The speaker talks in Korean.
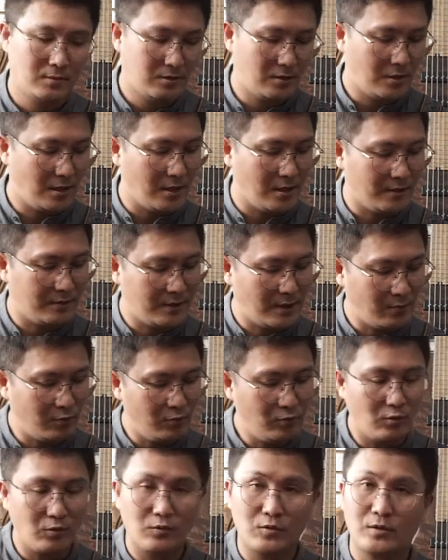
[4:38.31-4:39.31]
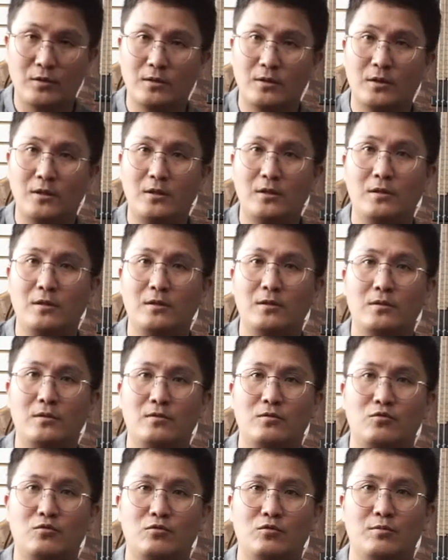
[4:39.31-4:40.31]
네, 예, 세븐노트를
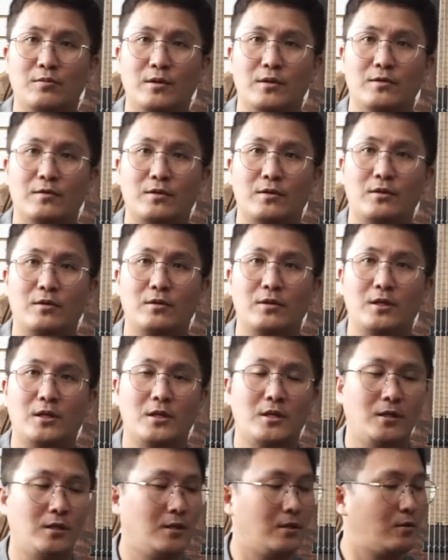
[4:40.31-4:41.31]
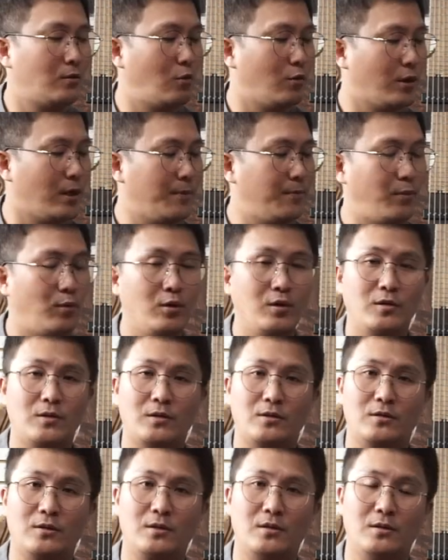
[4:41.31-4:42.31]
주면서 이 곡의
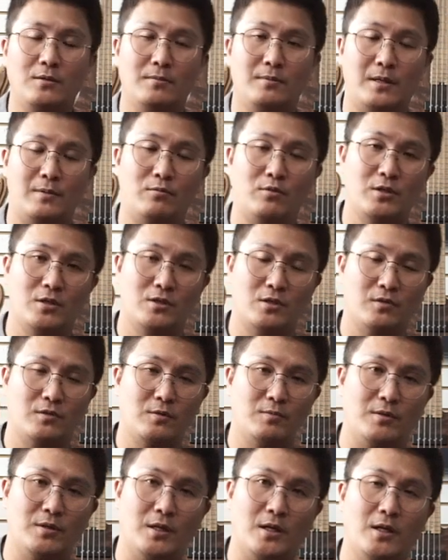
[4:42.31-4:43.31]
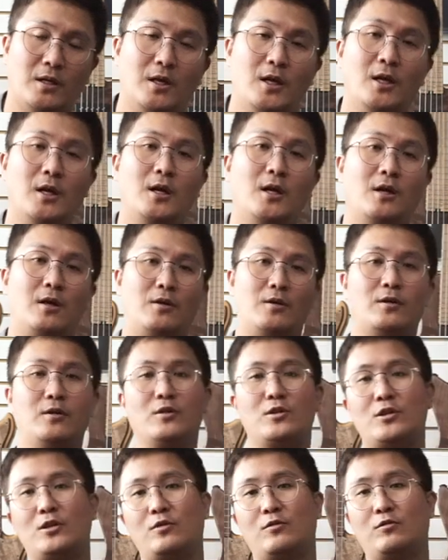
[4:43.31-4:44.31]
포인트를 마무리 쳤습니다 뭐
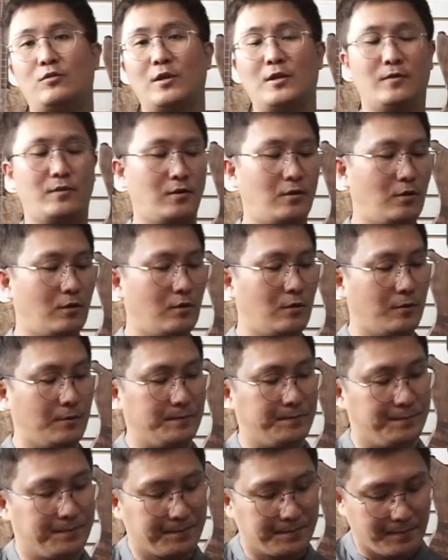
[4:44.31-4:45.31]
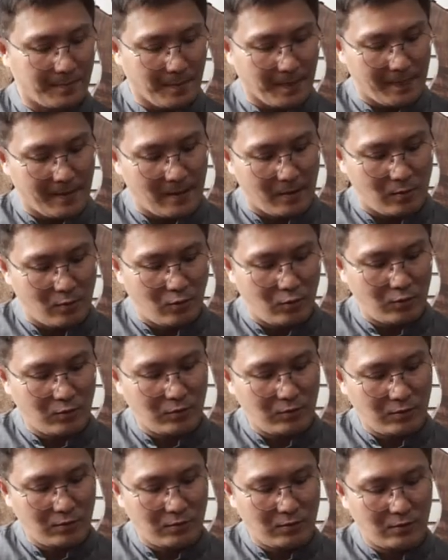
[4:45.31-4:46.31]
이런 식으로 해서
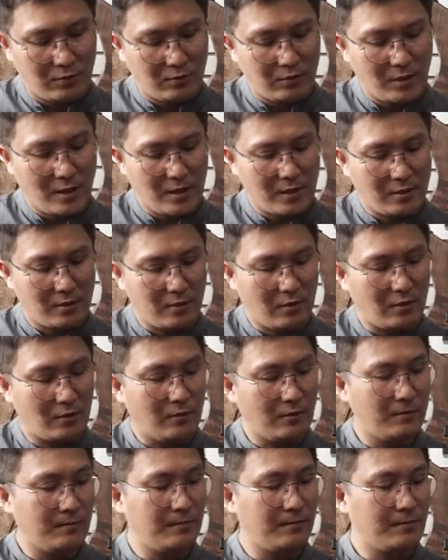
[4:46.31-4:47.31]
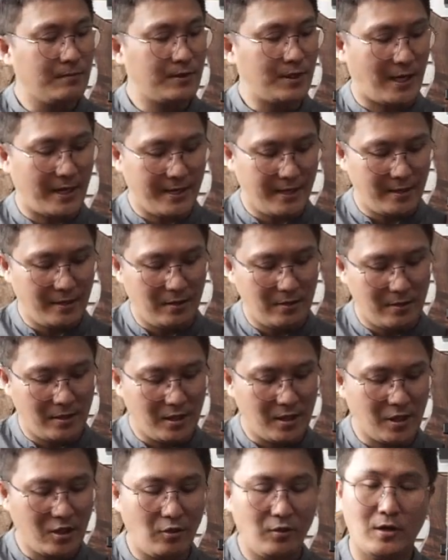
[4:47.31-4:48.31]
코드의 그런 자리를
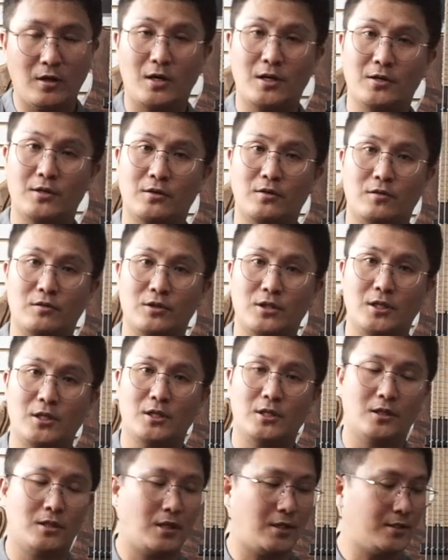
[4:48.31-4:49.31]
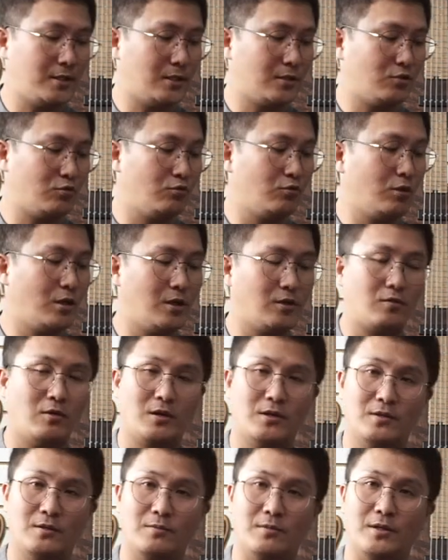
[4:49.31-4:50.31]
익혀나가는 것이 가장 중요할 것
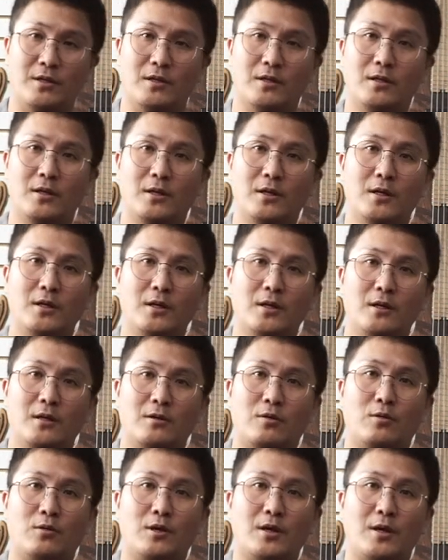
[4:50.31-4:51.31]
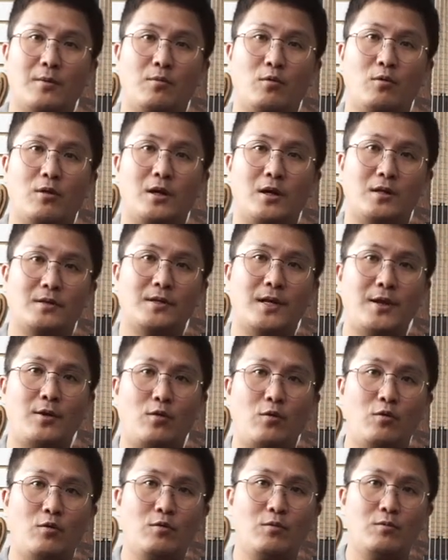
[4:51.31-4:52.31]
같습니다 그렇게 뭔가
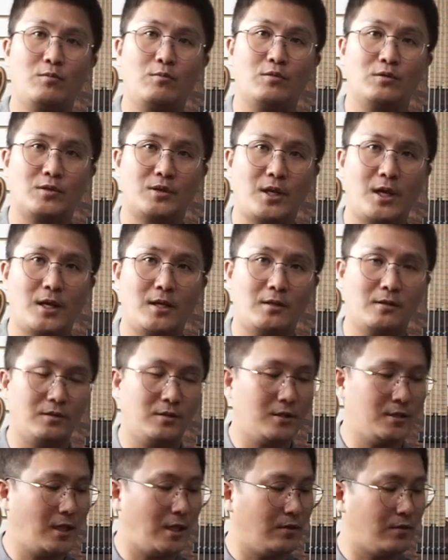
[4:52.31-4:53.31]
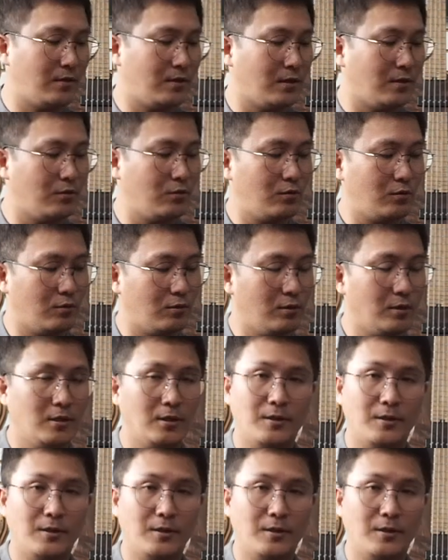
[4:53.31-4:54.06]
새로운 뭐 스케일을 쓰지 않더라도